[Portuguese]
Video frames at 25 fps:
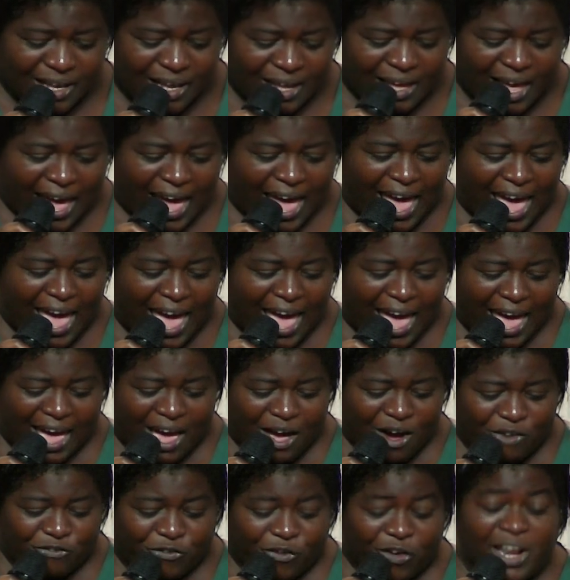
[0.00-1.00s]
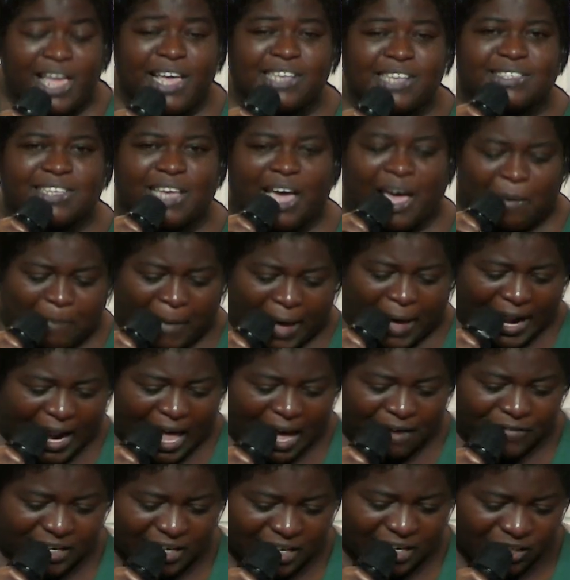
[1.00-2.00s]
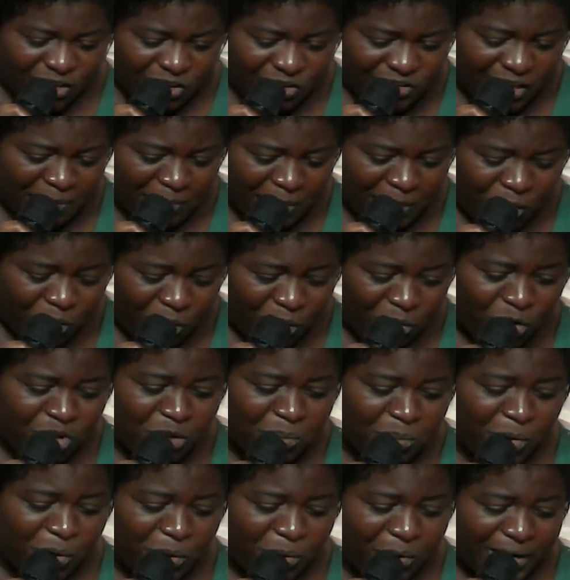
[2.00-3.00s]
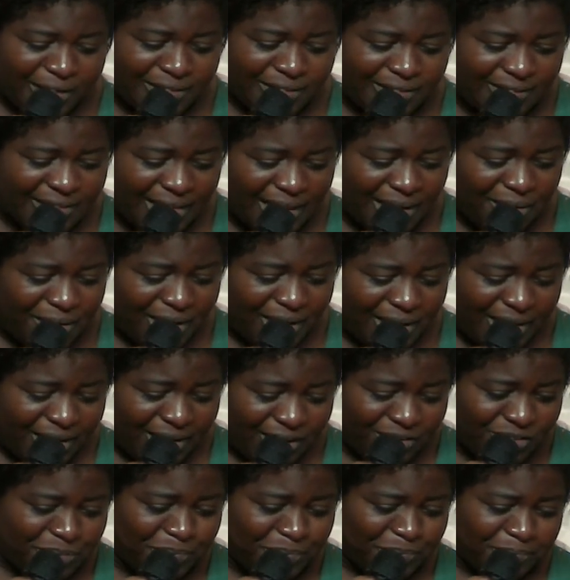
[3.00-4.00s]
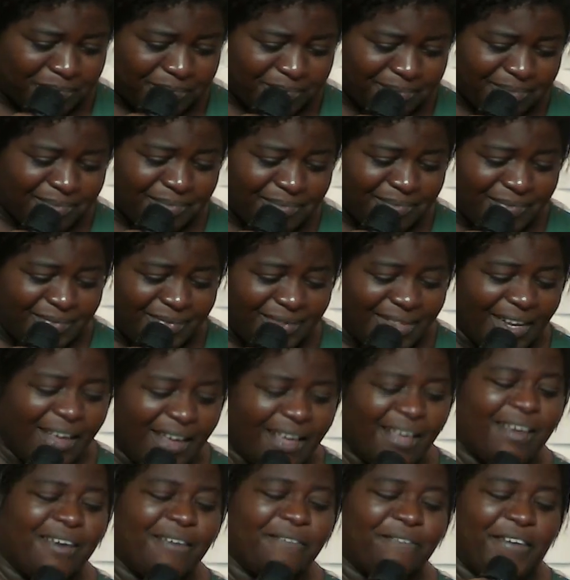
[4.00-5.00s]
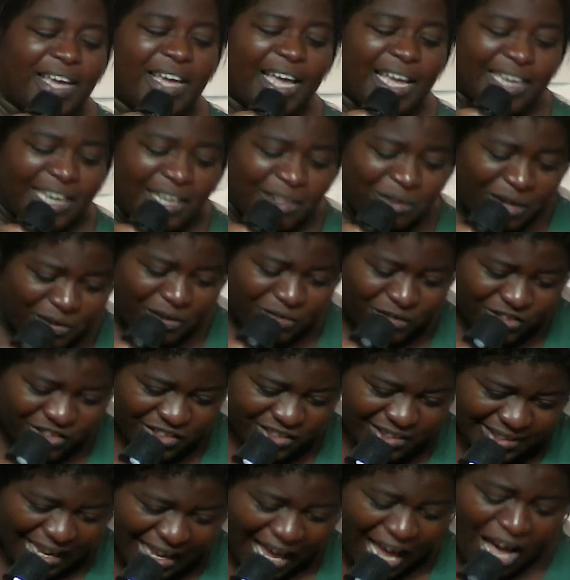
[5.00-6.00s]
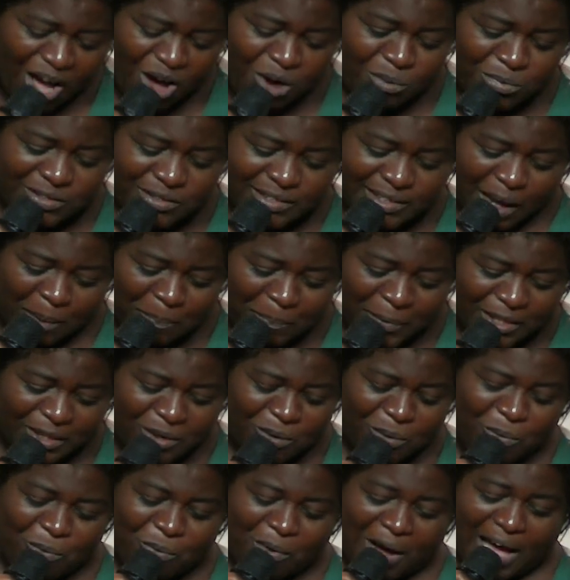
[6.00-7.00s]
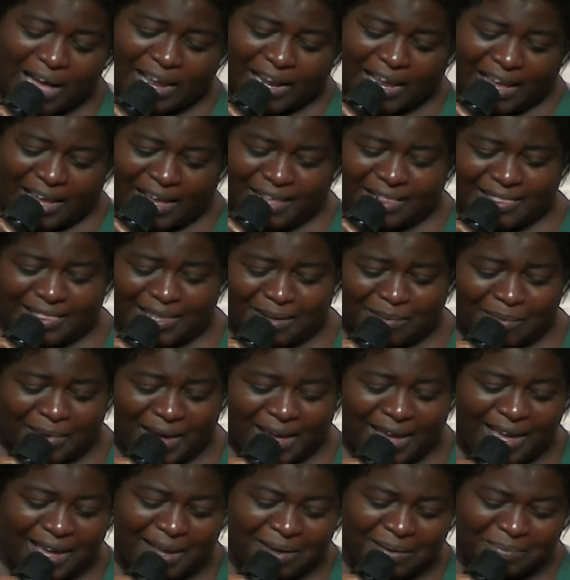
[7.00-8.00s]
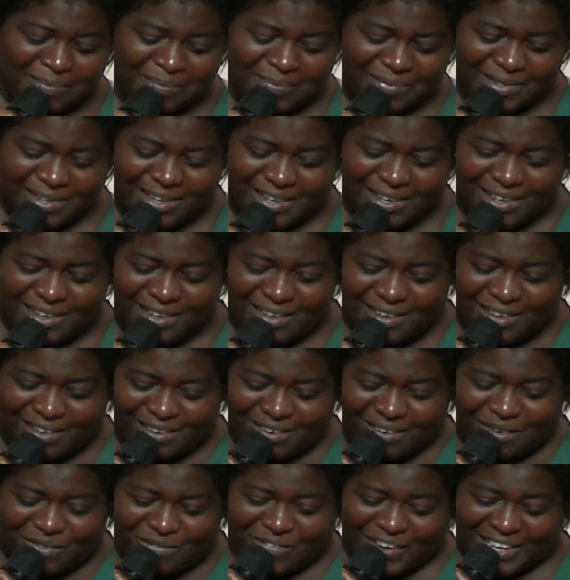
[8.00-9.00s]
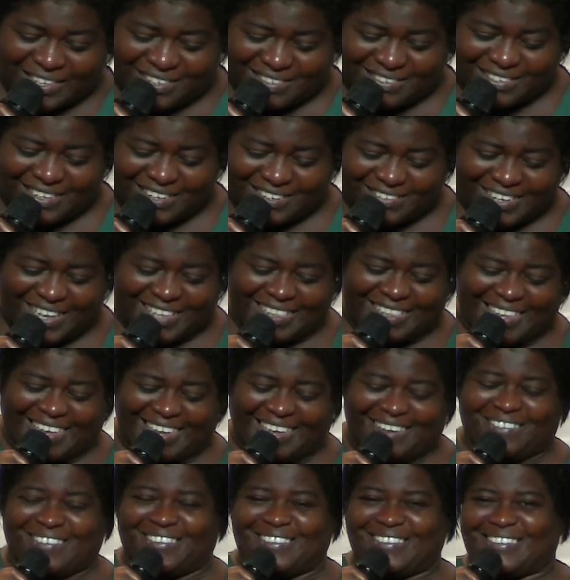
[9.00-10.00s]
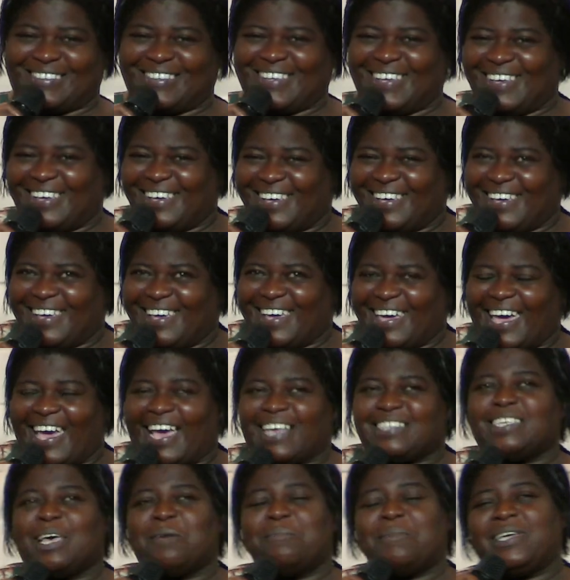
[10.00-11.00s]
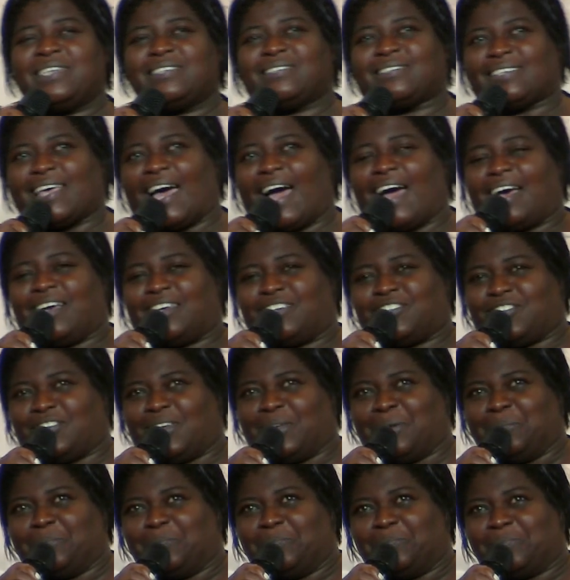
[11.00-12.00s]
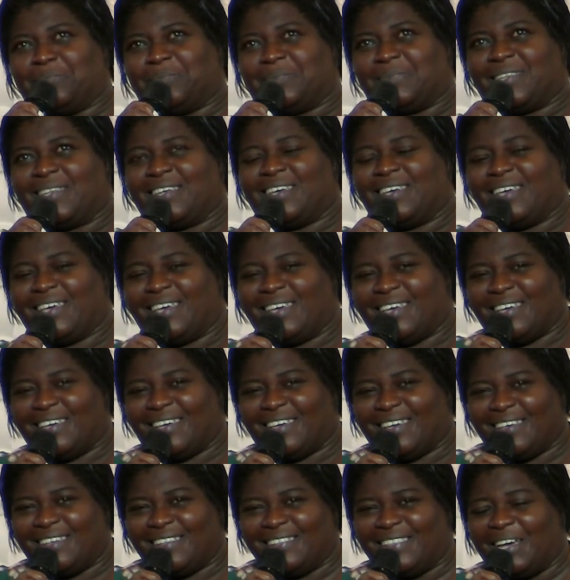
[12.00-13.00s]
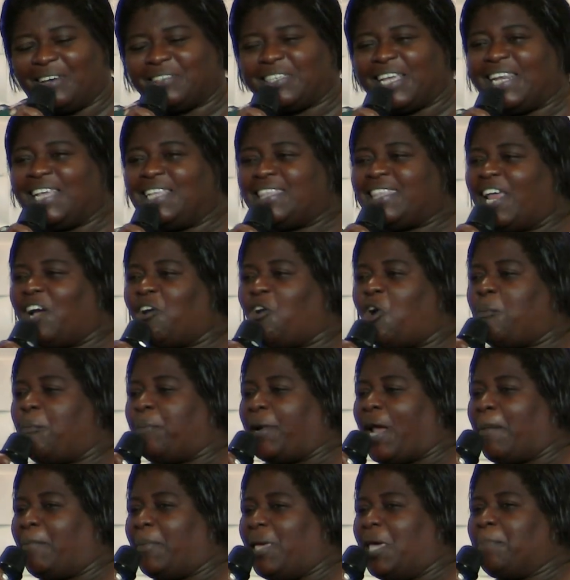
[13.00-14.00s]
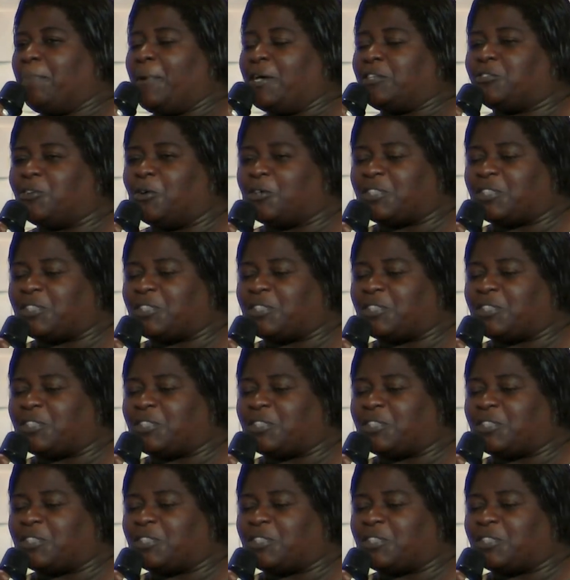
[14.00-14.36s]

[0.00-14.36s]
É, eu vou ler essa, a palavra que Deus ele me colocou no meu coração, igreja. Fica aqui no livro de Salmos, capítulo 40, amém? Louvado seja Deus. Essa mensagem, Deus ele entregou para mim, pastor.